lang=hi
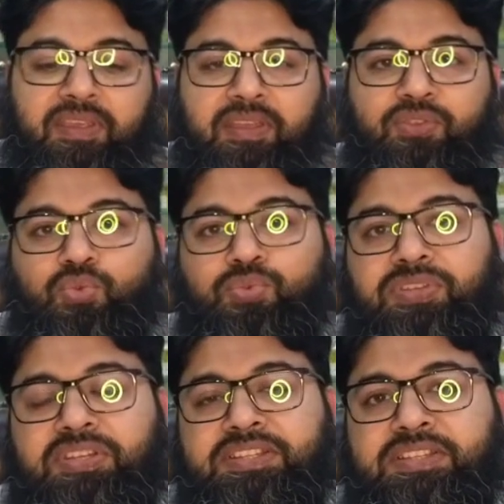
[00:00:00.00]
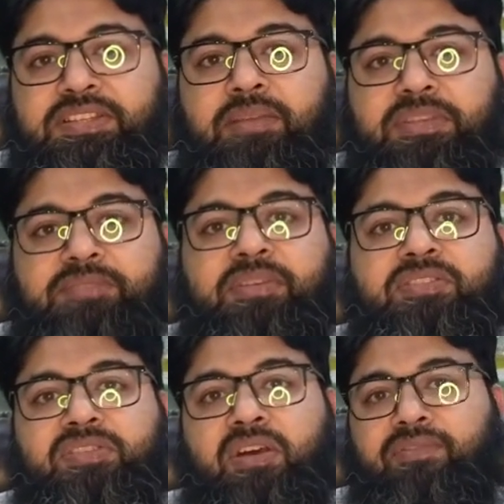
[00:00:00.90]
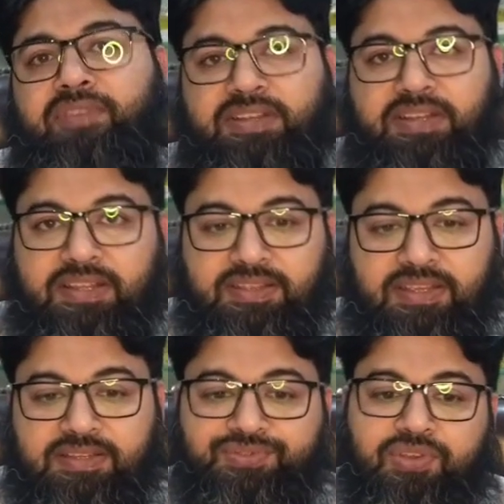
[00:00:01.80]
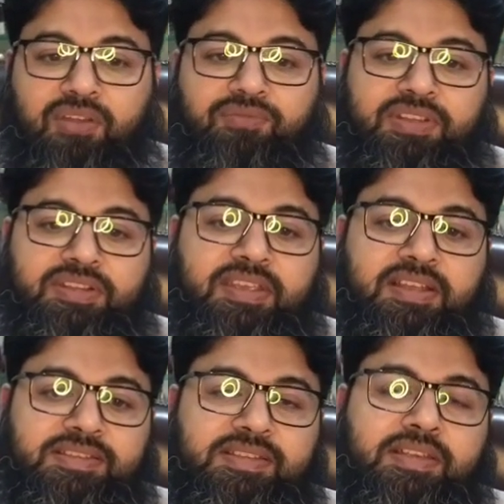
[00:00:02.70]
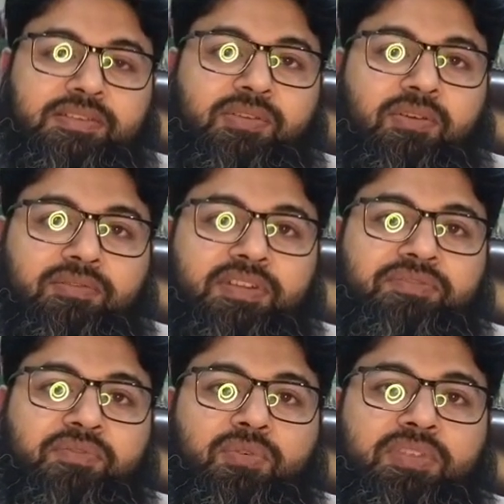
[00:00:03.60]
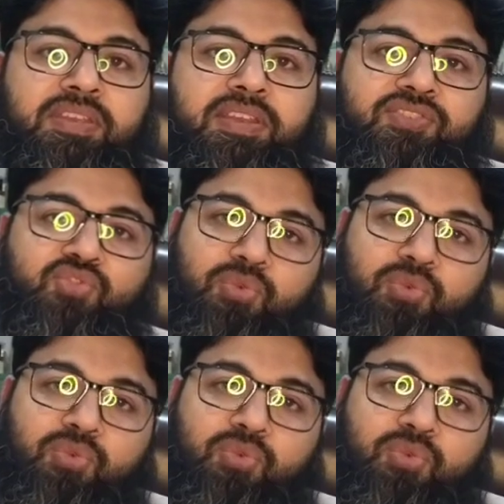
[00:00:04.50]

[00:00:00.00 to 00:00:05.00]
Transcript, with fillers: कि दूसरी चीज़ हम इसमें सॉल्वेंट लेते हैं सॉल्वेंट क्या चीज़ है सॉल्वेंट वो होती है